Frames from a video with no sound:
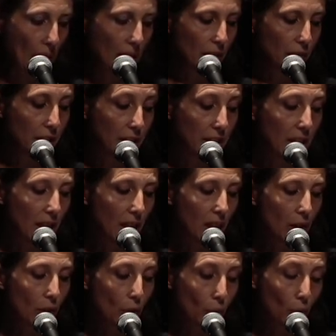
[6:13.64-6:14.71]

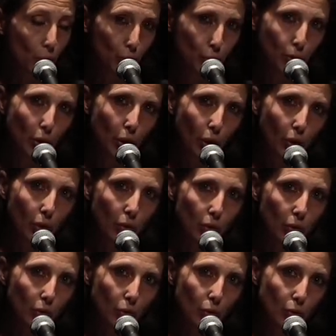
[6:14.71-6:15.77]
Vieillard ondulant,
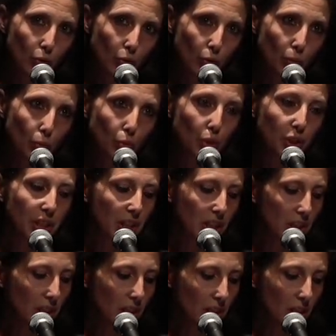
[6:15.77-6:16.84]

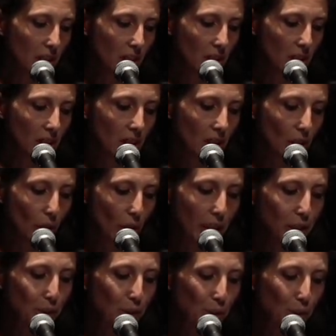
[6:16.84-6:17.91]
mouillé,
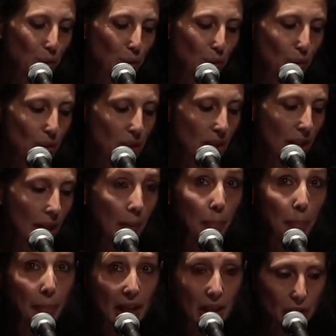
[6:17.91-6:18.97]
l'oreille cotonneuse
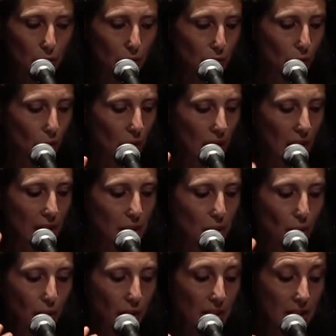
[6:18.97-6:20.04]
apercevant à la
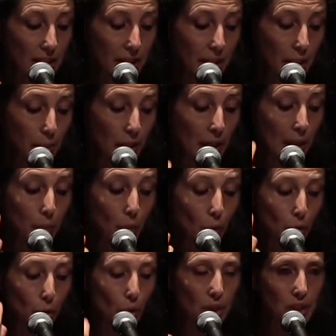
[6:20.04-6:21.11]
surface l'équipe
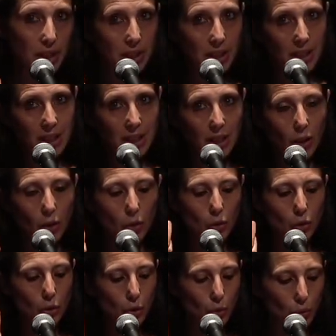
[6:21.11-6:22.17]
laborieuse et tirant
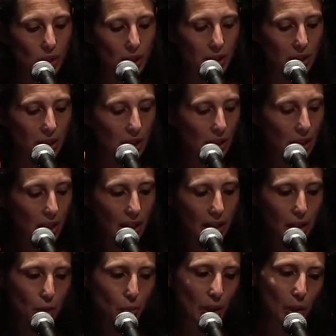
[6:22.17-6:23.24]
soudain à
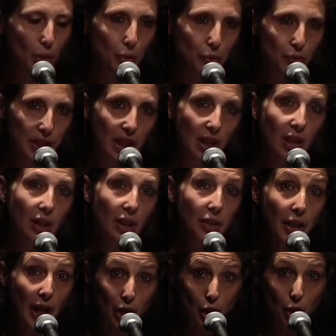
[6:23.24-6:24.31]
soi le fil
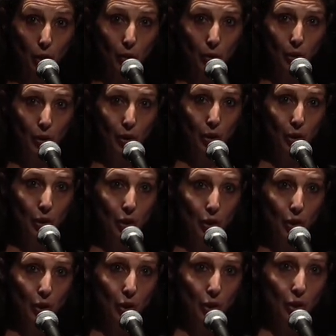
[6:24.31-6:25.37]
d'argent.
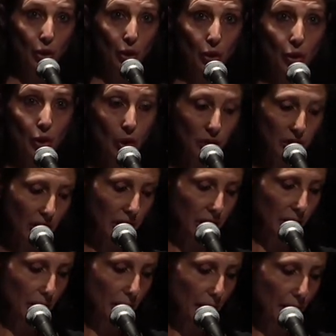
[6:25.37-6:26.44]
J'entrais.